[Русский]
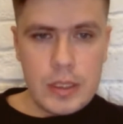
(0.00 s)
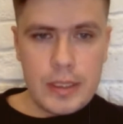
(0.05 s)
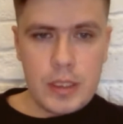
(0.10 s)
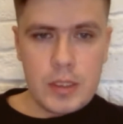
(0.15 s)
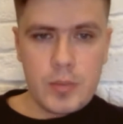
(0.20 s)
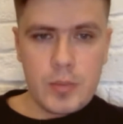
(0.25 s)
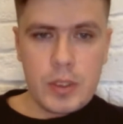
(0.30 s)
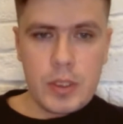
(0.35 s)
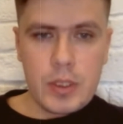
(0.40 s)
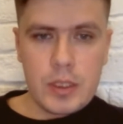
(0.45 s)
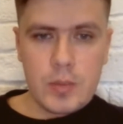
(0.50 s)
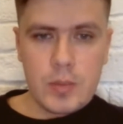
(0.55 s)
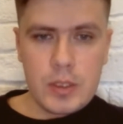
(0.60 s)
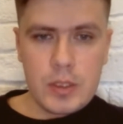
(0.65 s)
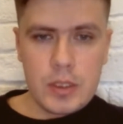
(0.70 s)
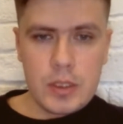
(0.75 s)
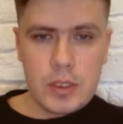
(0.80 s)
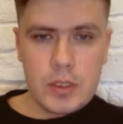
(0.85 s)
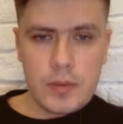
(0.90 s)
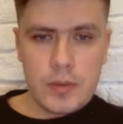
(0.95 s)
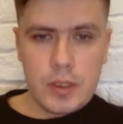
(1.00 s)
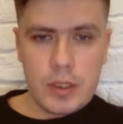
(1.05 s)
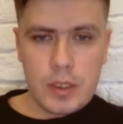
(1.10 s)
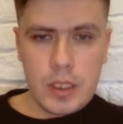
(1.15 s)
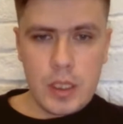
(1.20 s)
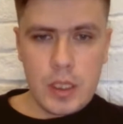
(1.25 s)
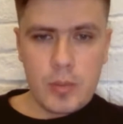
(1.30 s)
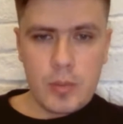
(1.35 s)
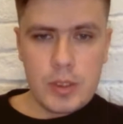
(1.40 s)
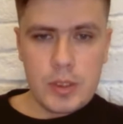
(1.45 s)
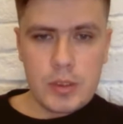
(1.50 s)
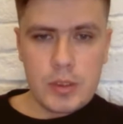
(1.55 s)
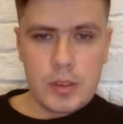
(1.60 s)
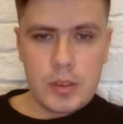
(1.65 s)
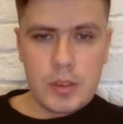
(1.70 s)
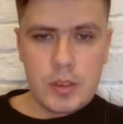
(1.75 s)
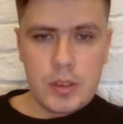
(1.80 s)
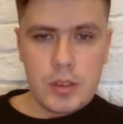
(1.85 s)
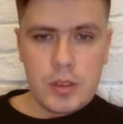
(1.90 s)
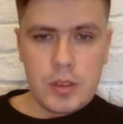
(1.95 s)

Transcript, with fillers: не избегать мыслей своих, а как быть